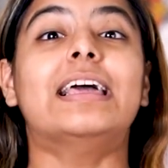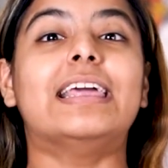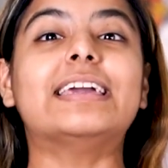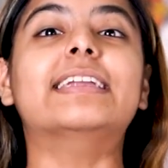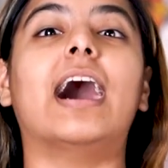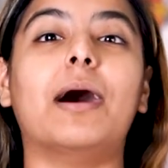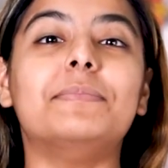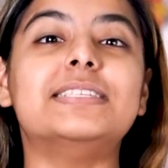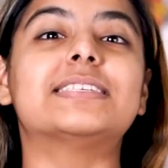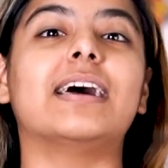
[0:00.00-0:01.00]
लेकिन आम
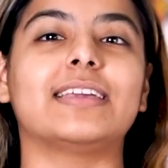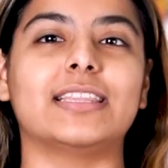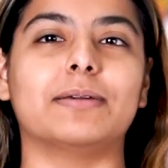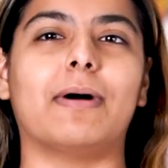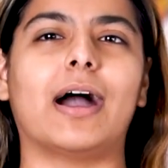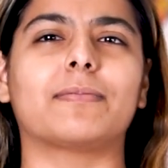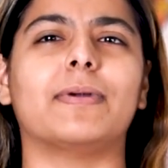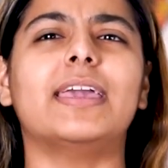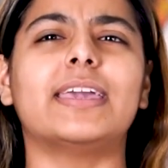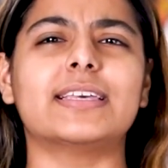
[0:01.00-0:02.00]
इंसान के दिमाग
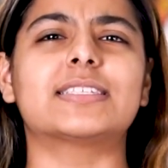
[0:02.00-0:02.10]
में ये